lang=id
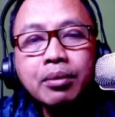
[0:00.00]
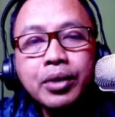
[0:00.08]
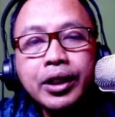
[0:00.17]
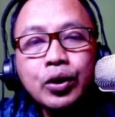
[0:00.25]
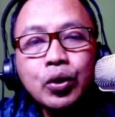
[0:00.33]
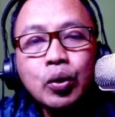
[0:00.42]

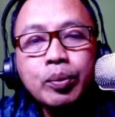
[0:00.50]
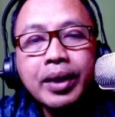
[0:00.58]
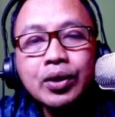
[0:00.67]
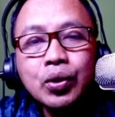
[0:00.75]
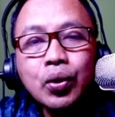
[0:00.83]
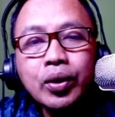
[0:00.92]
begitu
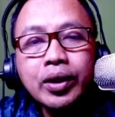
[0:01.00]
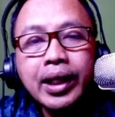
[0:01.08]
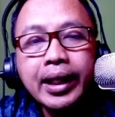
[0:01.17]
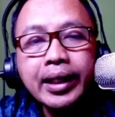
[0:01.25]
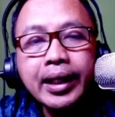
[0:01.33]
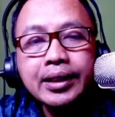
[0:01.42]
masuk
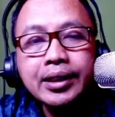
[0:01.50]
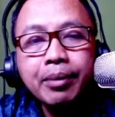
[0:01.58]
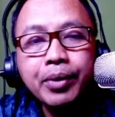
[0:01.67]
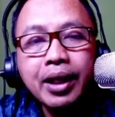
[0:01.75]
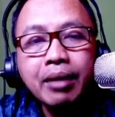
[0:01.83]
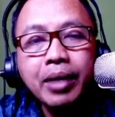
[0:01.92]
dari
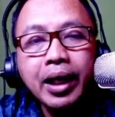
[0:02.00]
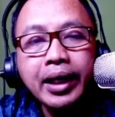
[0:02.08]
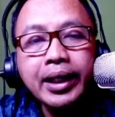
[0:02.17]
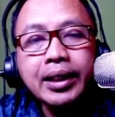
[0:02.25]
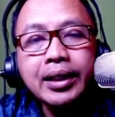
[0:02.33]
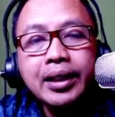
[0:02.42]
SMK
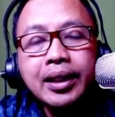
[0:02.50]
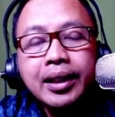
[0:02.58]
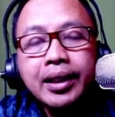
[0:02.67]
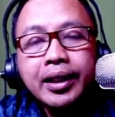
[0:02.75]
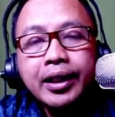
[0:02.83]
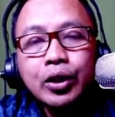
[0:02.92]
Bangil
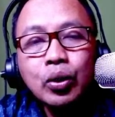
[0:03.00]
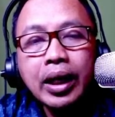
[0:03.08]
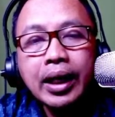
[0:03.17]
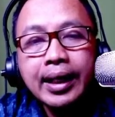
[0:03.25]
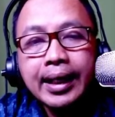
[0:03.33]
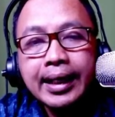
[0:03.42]
itu
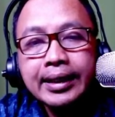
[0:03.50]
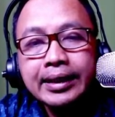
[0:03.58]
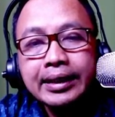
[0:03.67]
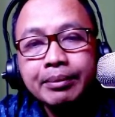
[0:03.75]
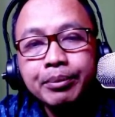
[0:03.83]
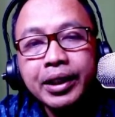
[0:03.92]

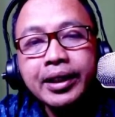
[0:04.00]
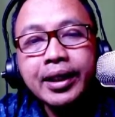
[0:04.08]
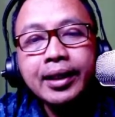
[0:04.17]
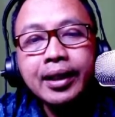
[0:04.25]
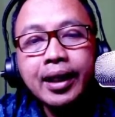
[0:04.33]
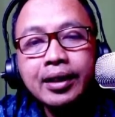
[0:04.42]
akan
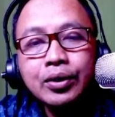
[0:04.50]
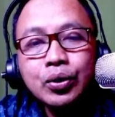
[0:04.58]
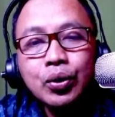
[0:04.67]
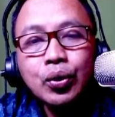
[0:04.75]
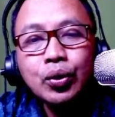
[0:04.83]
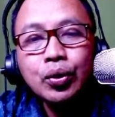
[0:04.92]
melihat
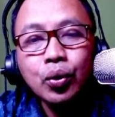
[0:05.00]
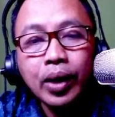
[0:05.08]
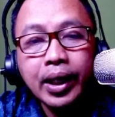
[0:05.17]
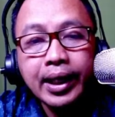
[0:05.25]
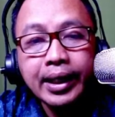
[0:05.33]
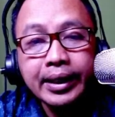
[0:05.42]
langsung
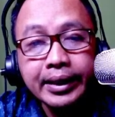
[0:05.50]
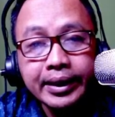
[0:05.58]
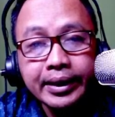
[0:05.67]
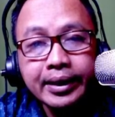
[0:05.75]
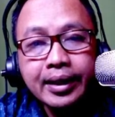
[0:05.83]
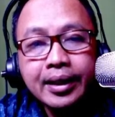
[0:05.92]
ruangan
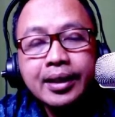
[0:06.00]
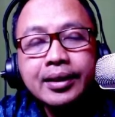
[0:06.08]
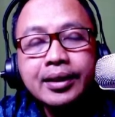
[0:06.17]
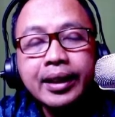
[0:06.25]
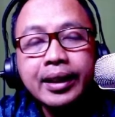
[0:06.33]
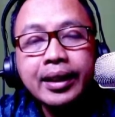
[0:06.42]
ini
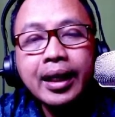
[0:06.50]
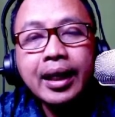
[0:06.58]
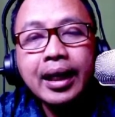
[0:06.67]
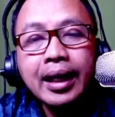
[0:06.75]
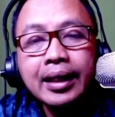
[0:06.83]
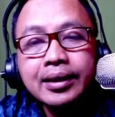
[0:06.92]
sehingga
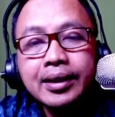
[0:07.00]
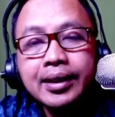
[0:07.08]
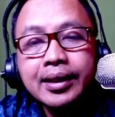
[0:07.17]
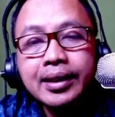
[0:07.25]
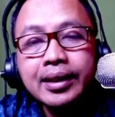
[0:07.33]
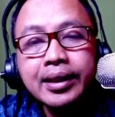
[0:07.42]

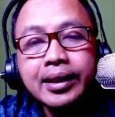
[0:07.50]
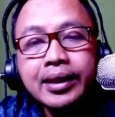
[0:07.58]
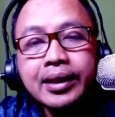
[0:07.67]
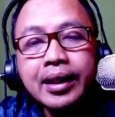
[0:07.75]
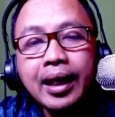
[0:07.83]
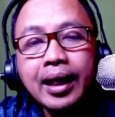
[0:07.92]
akses
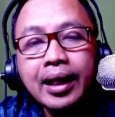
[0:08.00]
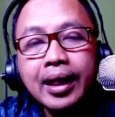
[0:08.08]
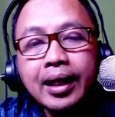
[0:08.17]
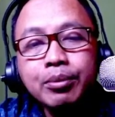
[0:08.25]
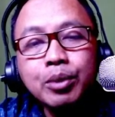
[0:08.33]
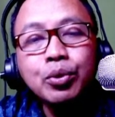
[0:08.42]
ini
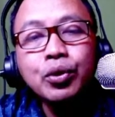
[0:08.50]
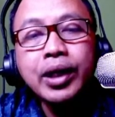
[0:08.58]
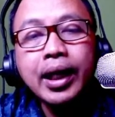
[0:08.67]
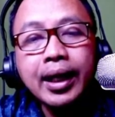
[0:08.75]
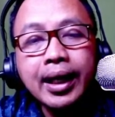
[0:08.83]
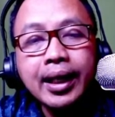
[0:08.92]
akan
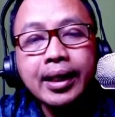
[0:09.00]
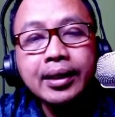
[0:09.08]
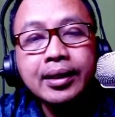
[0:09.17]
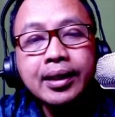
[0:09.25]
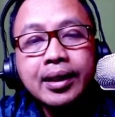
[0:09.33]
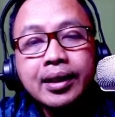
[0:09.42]
memudahkan
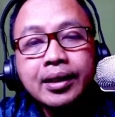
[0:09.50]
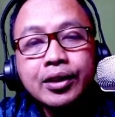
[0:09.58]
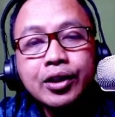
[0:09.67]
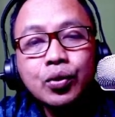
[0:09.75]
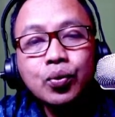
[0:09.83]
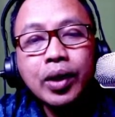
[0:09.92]

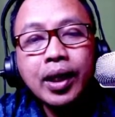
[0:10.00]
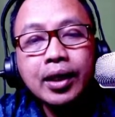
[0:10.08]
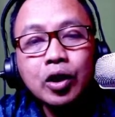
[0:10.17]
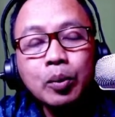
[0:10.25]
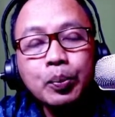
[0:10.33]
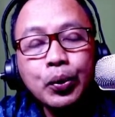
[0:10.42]
siswa
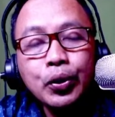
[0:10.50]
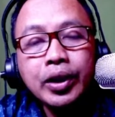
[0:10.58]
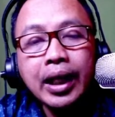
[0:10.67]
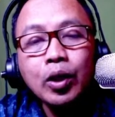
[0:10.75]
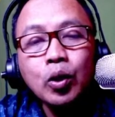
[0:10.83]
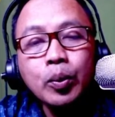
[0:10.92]
ataupun
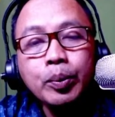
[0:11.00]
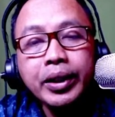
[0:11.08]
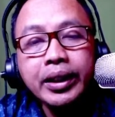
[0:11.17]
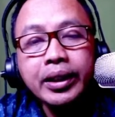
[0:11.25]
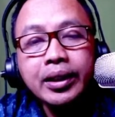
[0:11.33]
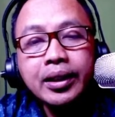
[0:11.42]
alumni